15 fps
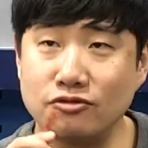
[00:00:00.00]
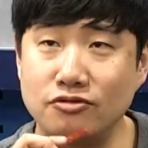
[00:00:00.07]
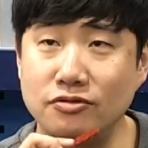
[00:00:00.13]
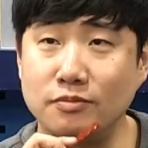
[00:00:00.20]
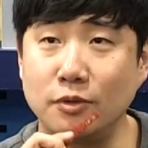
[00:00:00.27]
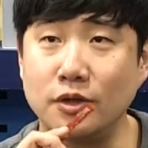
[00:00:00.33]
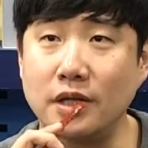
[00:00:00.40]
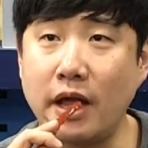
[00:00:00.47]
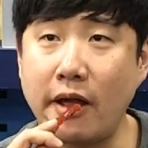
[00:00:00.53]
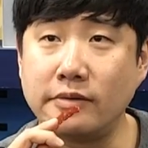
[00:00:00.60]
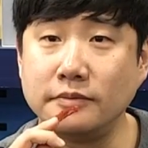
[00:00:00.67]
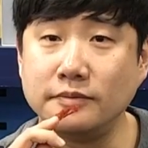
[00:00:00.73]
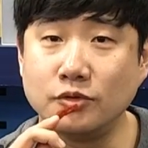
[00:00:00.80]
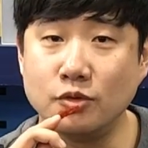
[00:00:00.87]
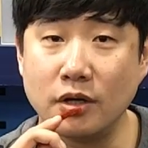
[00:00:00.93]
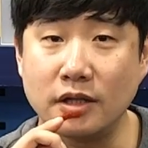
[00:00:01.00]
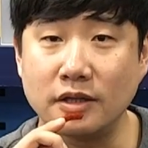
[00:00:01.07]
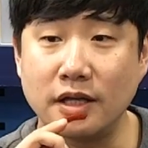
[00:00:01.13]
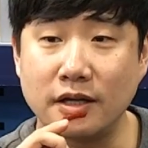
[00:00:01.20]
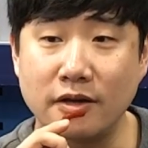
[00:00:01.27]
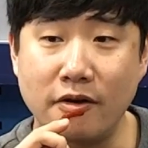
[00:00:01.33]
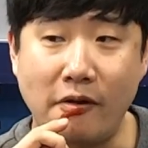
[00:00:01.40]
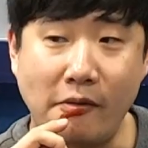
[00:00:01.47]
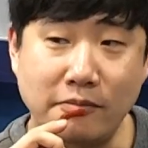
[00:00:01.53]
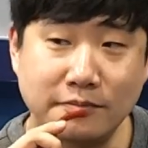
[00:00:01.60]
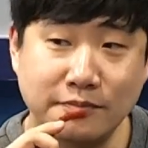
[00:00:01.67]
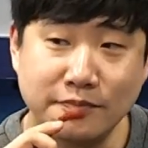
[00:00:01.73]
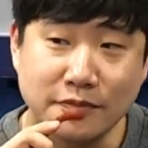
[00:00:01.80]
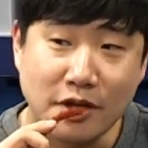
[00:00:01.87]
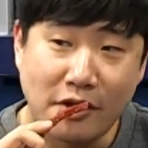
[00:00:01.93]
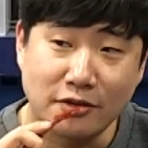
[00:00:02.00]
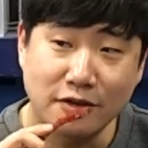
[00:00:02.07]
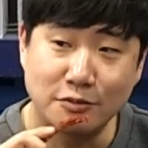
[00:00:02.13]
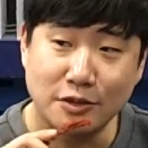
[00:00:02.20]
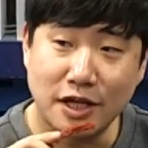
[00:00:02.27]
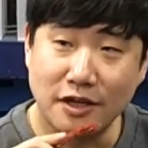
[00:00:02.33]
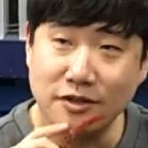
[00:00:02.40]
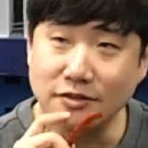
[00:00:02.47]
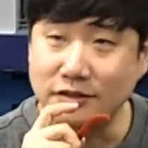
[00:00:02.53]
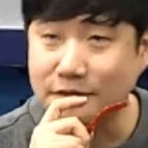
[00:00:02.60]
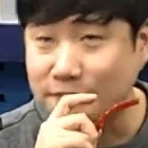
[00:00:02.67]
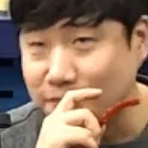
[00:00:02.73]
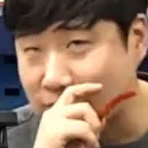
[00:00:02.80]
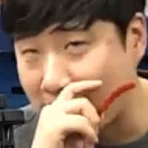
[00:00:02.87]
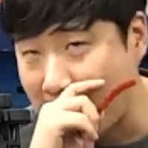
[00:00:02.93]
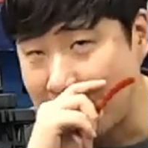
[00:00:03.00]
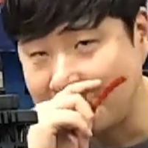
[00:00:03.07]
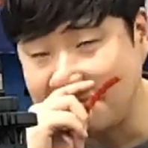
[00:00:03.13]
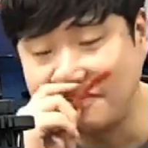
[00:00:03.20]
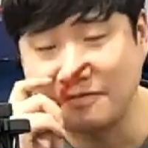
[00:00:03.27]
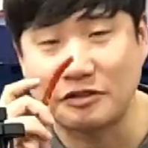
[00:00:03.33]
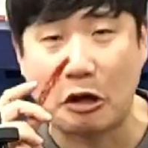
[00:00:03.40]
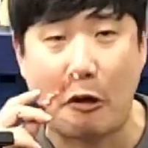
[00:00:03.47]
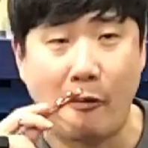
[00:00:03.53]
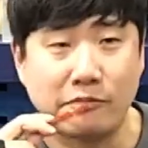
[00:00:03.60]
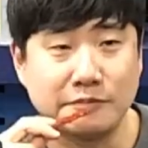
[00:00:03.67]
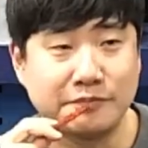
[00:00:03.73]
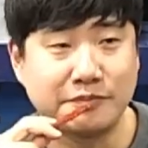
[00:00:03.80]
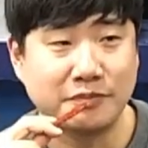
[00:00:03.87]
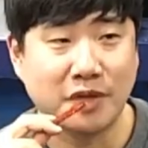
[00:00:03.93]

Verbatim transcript: 내 피부에 꼭 맞는 맞춤 솔루션 어디 없을까?